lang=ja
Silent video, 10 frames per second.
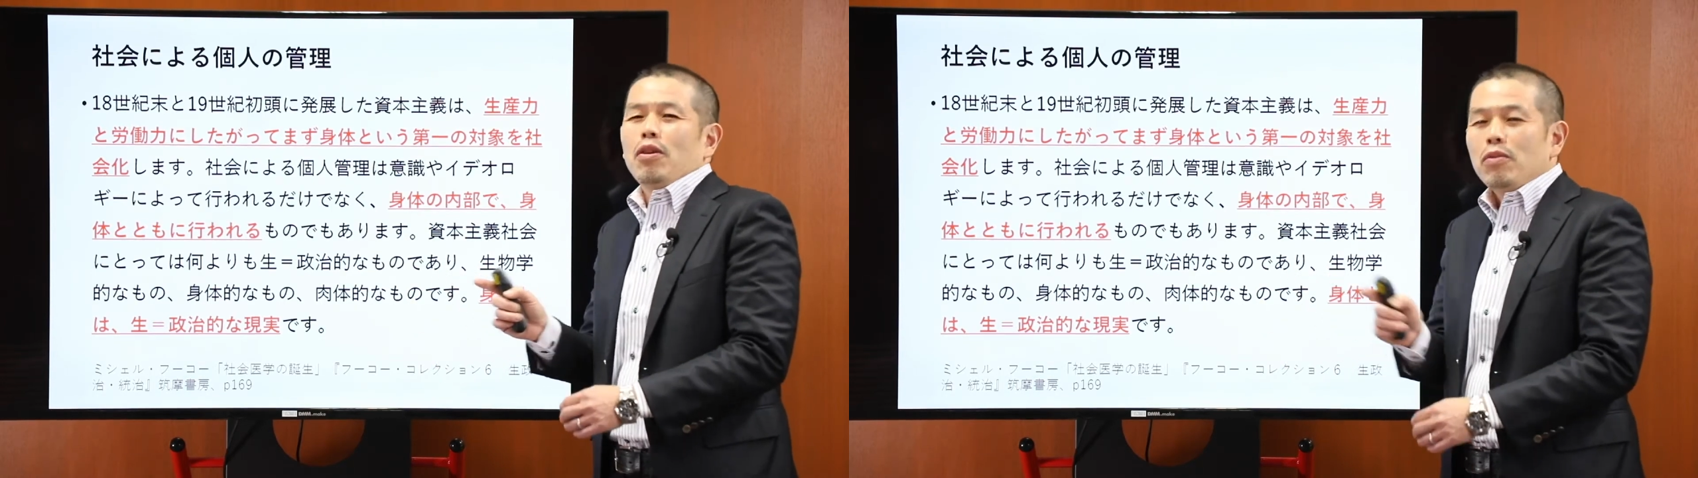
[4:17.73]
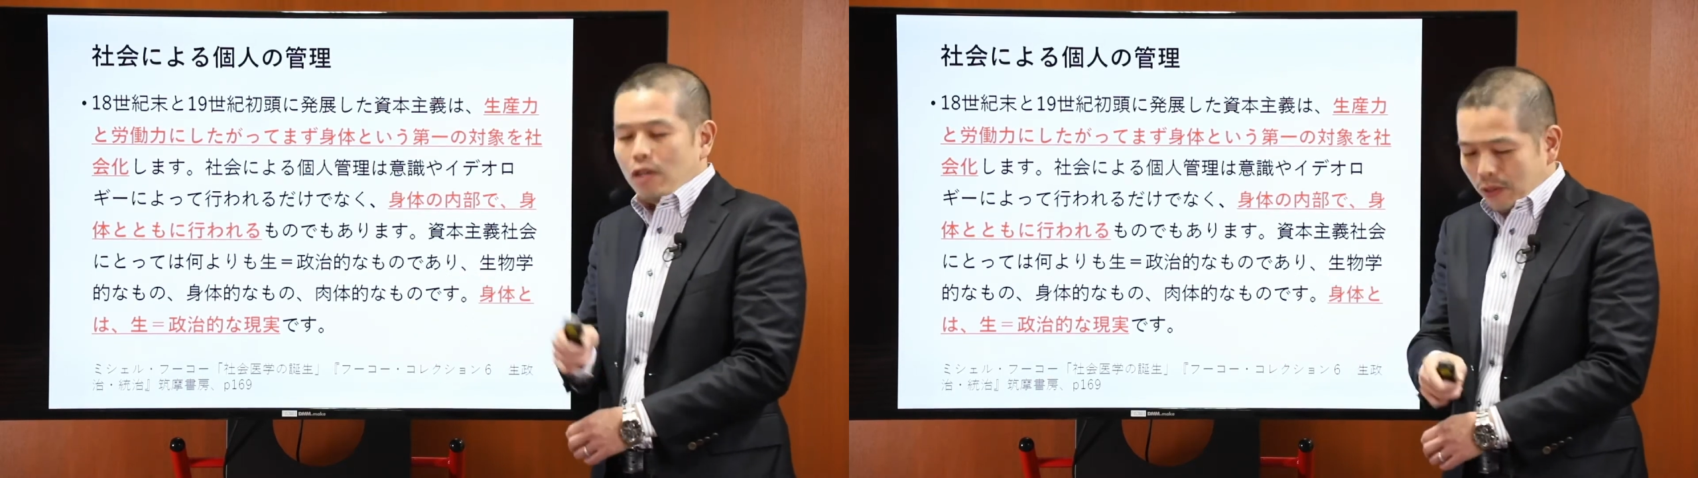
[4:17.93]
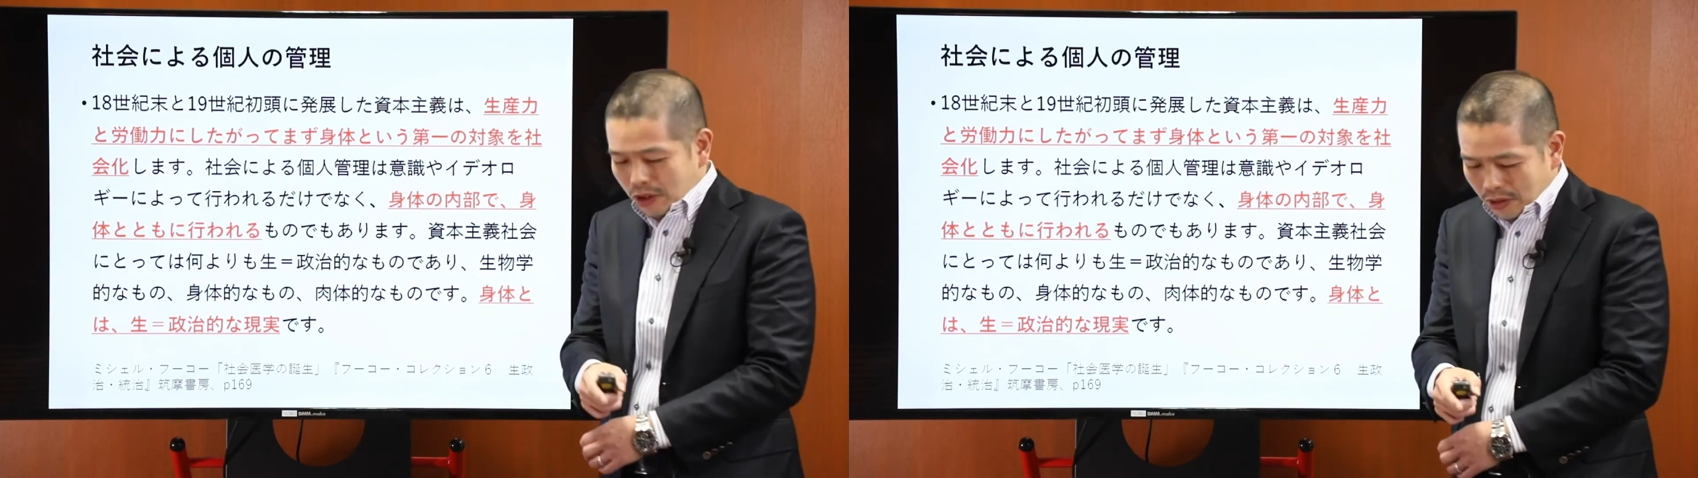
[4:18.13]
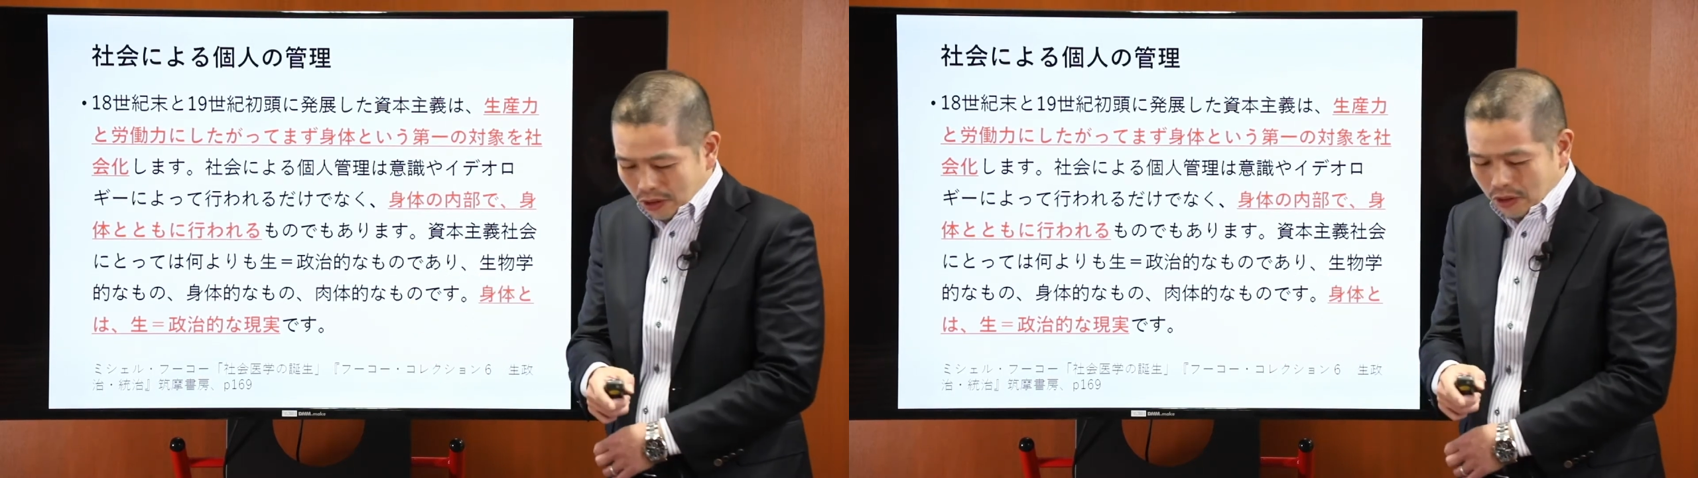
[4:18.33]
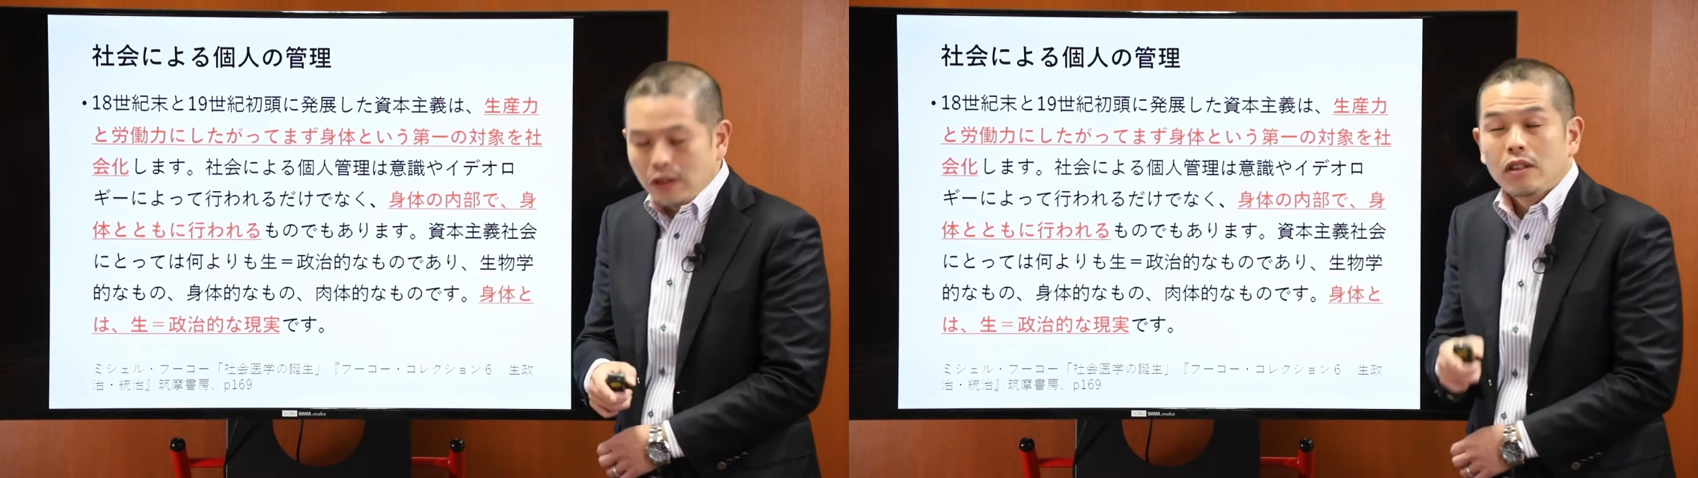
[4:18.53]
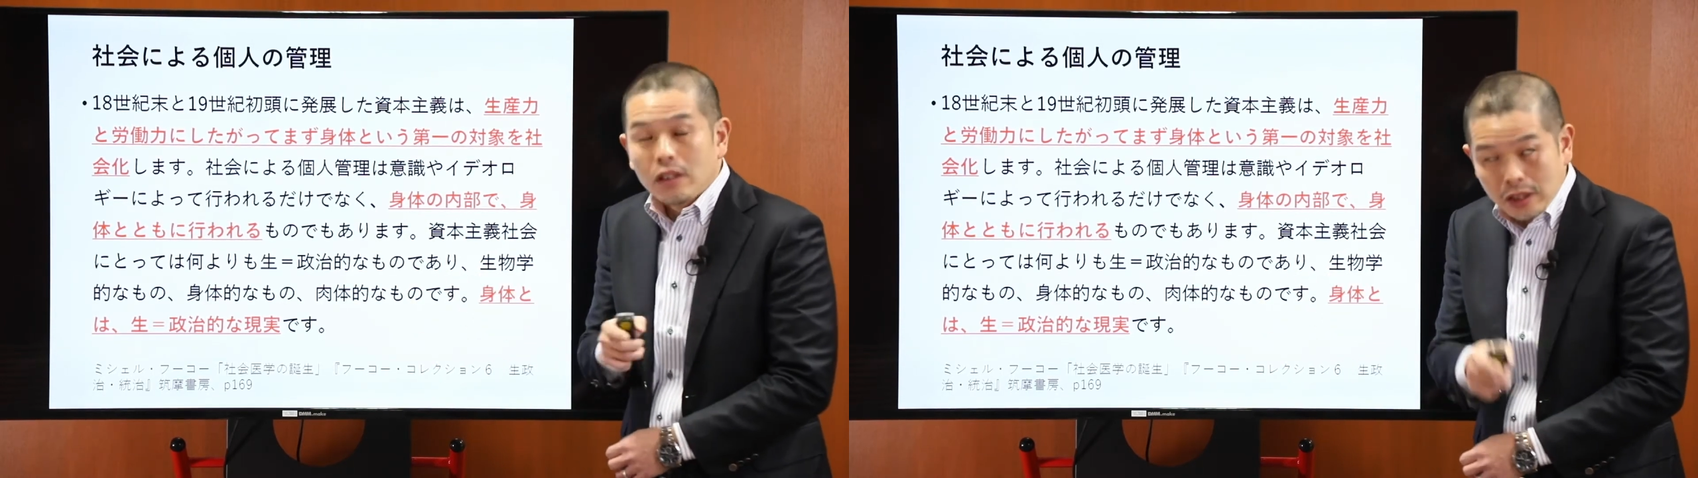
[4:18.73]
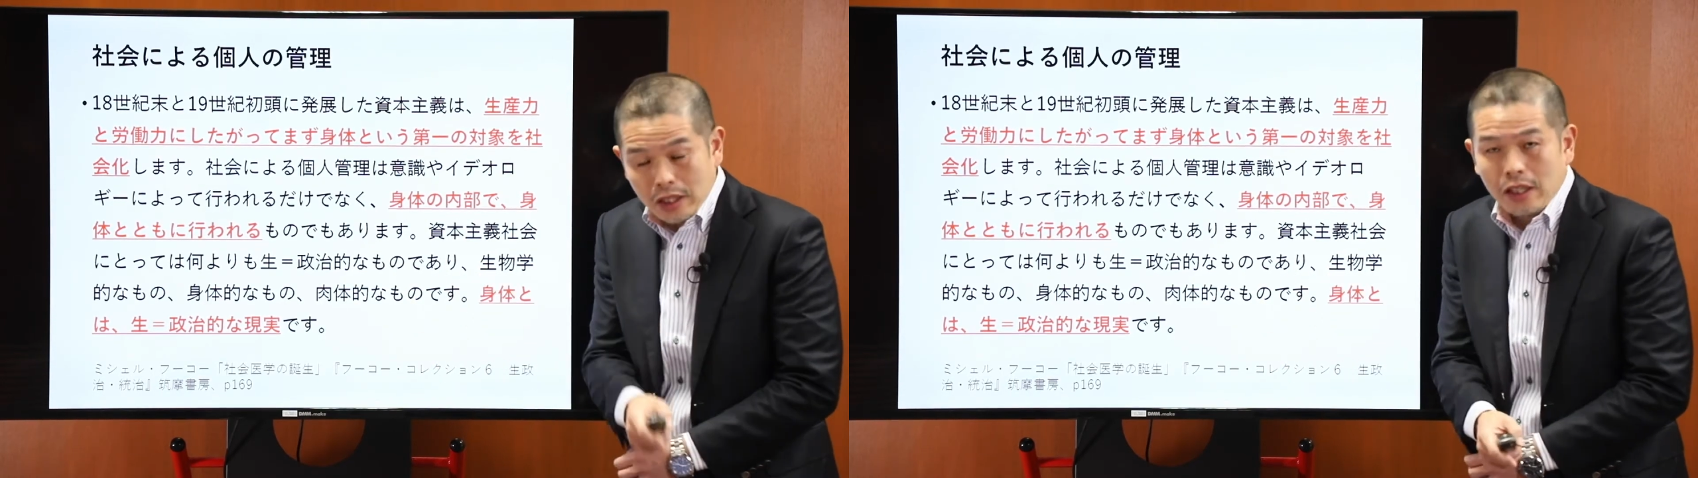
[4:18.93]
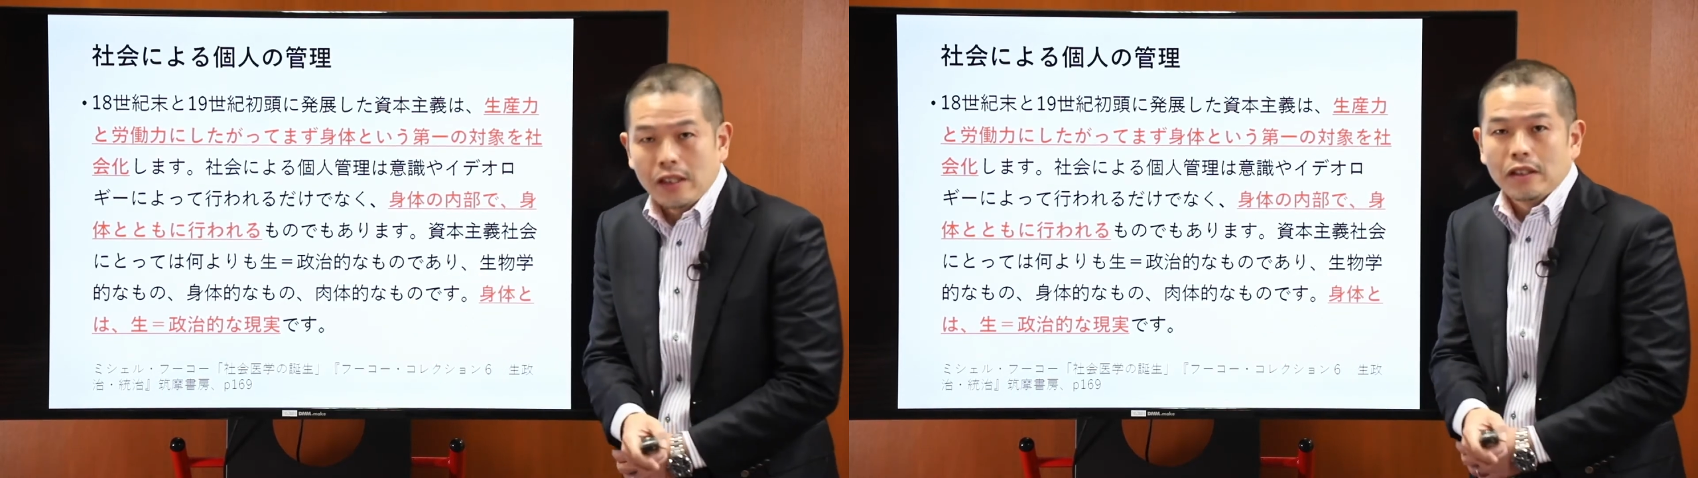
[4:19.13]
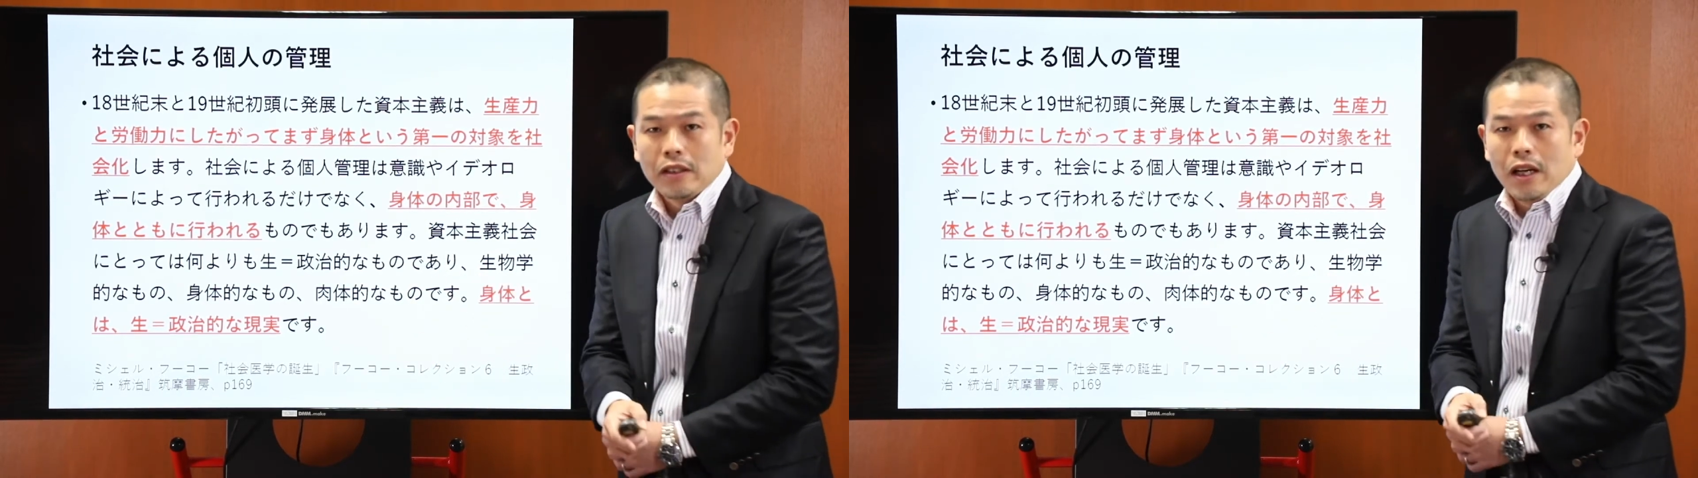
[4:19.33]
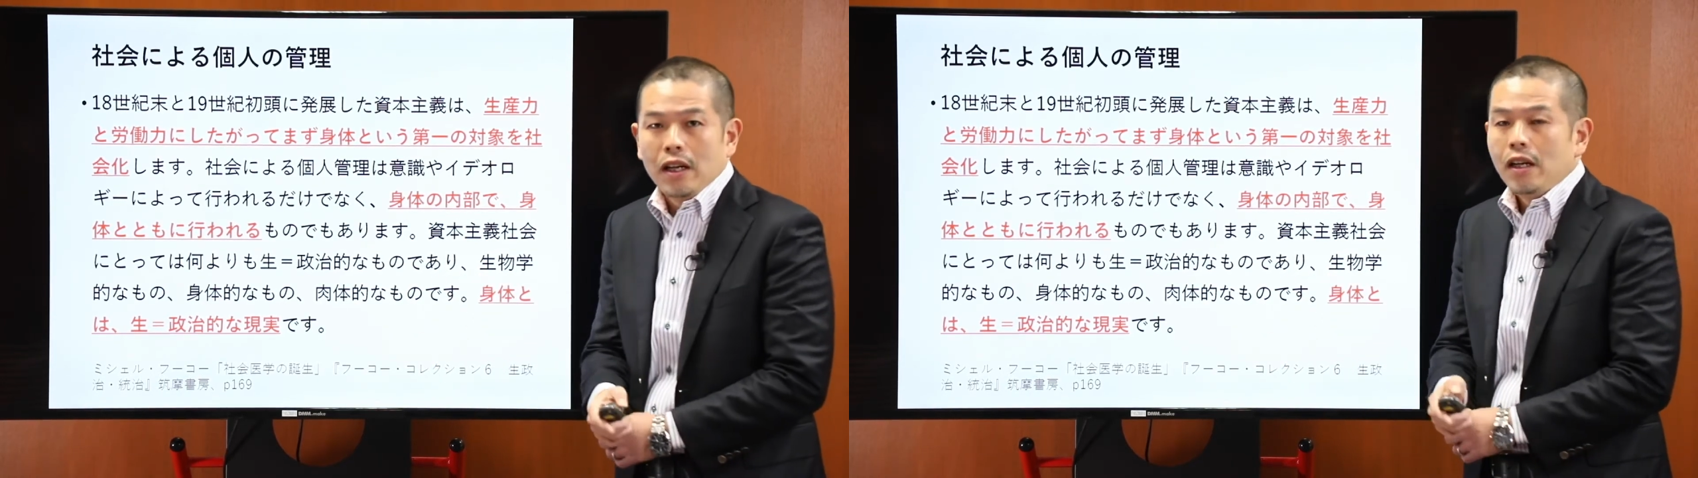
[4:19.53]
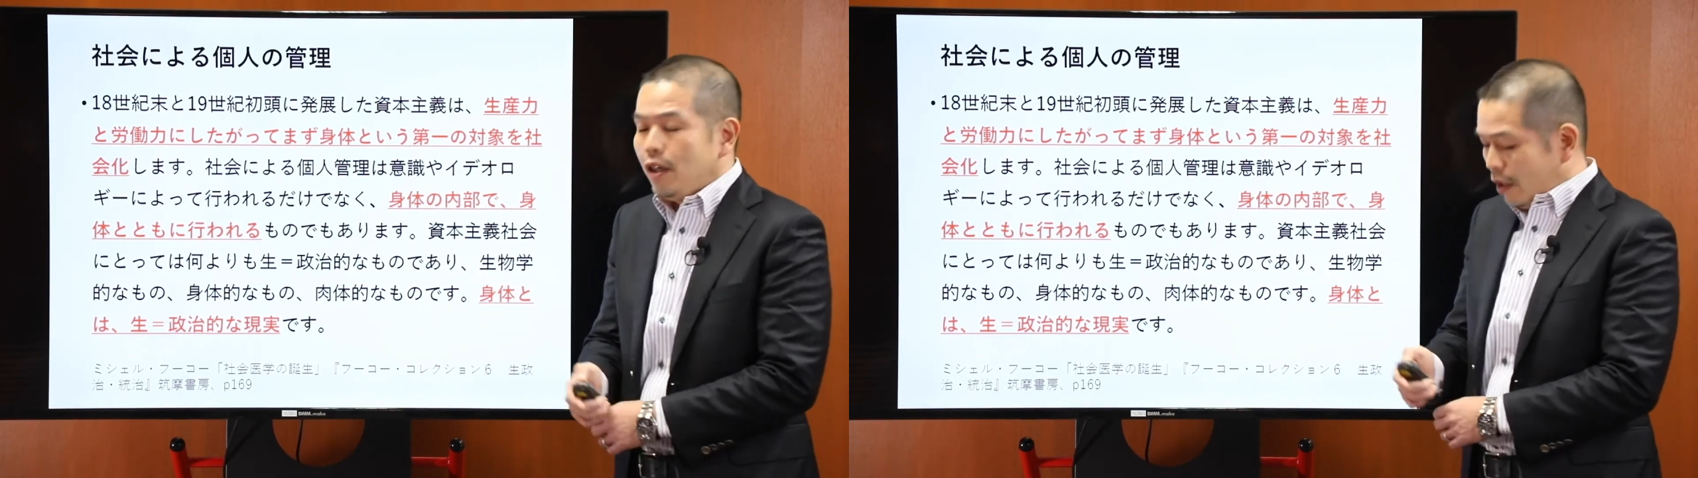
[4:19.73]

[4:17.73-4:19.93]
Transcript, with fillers: て思うかもしれないんですが